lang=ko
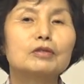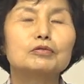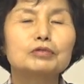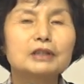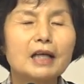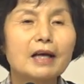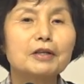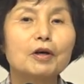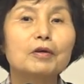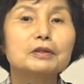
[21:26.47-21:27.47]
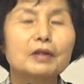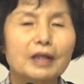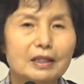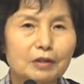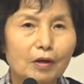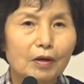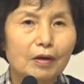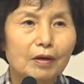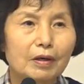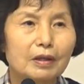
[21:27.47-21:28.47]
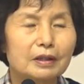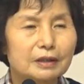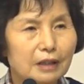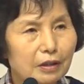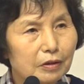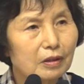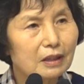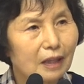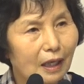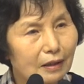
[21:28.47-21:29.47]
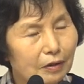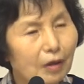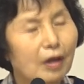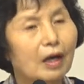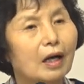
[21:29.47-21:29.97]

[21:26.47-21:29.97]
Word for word: 우리의 영역에서 최선을 다해서